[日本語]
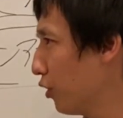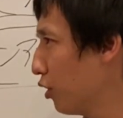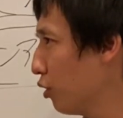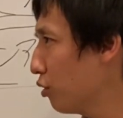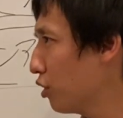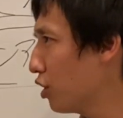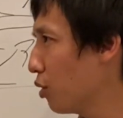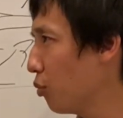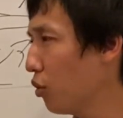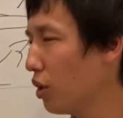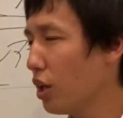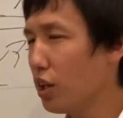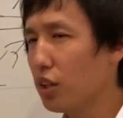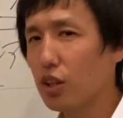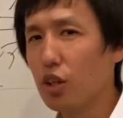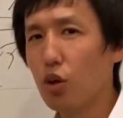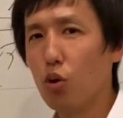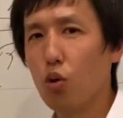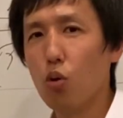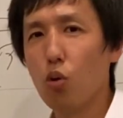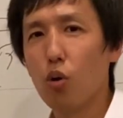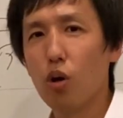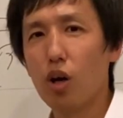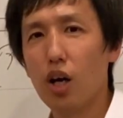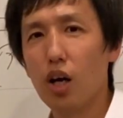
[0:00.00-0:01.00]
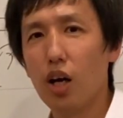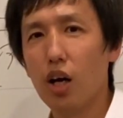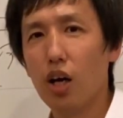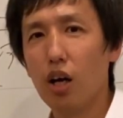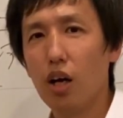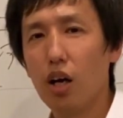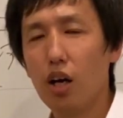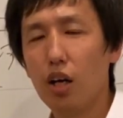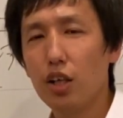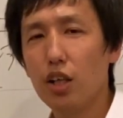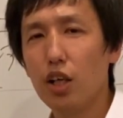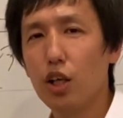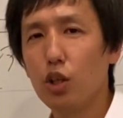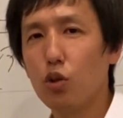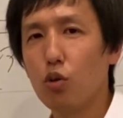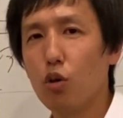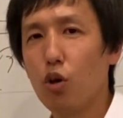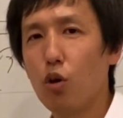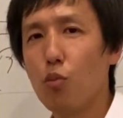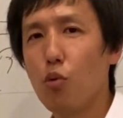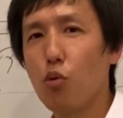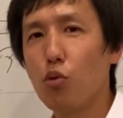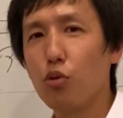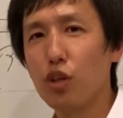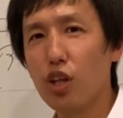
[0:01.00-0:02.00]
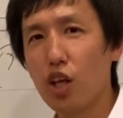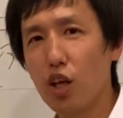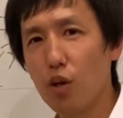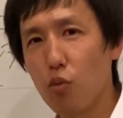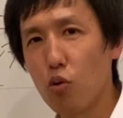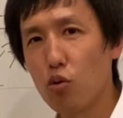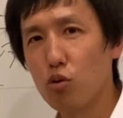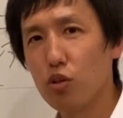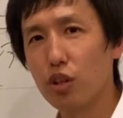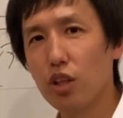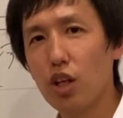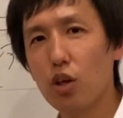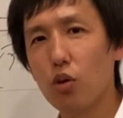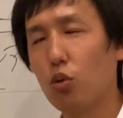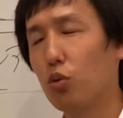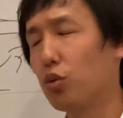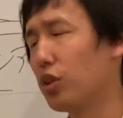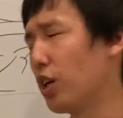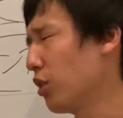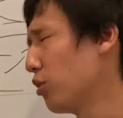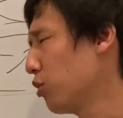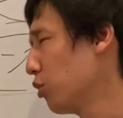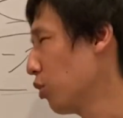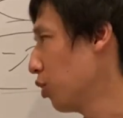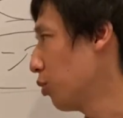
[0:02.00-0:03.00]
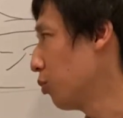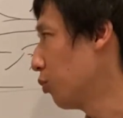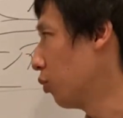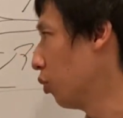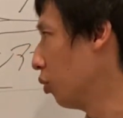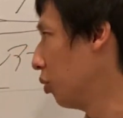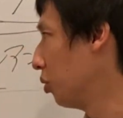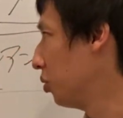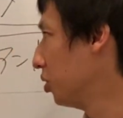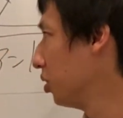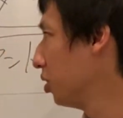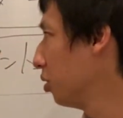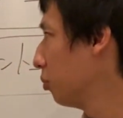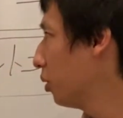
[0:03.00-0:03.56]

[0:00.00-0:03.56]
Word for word: 言ってもらった方が早いとは思うんで、僕がねこんなん言うよりも、